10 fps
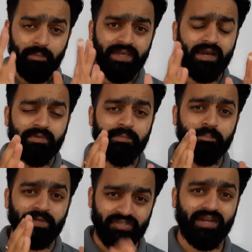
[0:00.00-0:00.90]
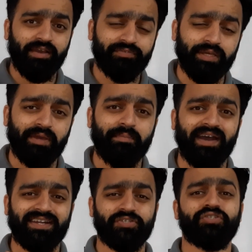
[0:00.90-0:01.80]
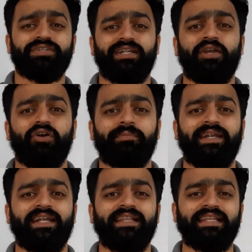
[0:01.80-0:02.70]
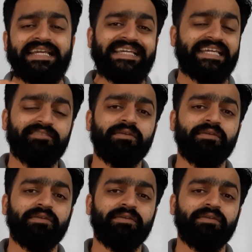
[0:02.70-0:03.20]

अभी अभी पिछले हफ्ते में महाराष्ट्र स्टेट गवर्नमेंट ने नई